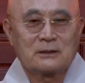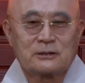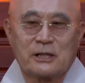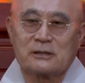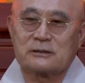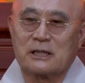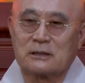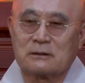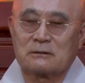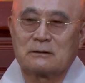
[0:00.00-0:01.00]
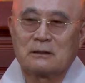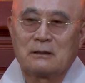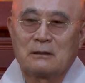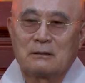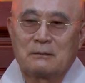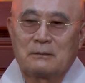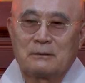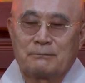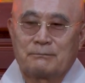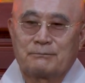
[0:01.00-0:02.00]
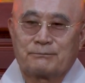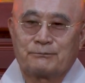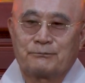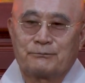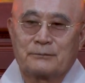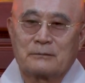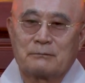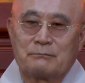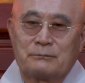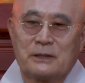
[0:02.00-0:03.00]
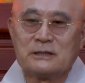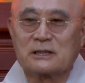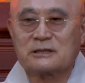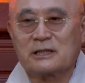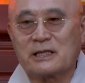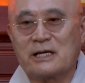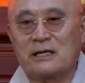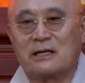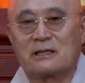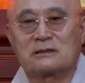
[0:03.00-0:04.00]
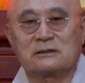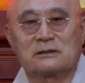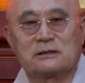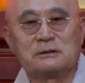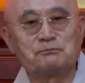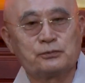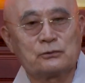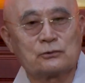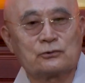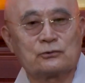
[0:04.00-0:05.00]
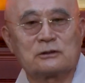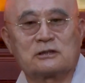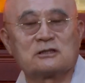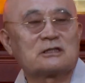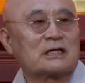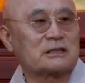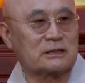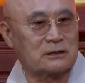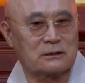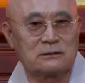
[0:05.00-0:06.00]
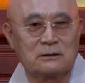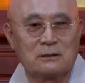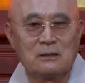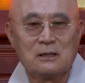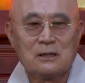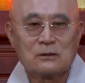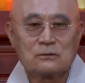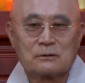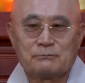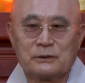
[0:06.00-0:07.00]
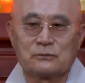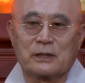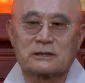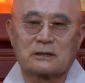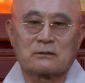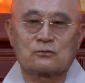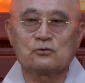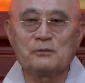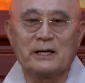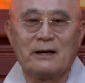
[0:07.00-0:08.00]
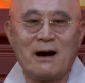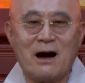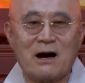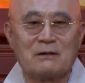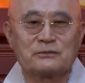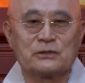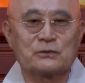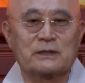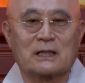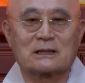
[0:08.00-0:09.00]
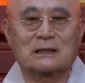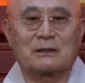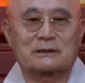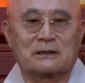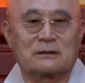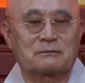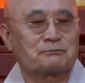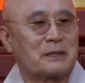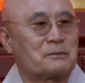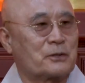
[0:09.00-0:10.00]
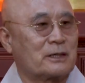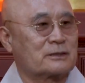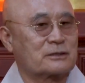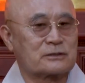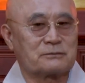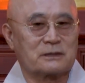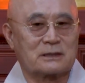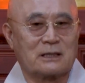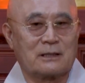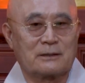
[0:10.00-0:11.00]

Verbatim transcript: 최근에는 음, 면역 체계의 그 림프구수를 증가시키는 미국에서는 꿈의 항암 치료제가 나왔다는 발표가 있었습니다.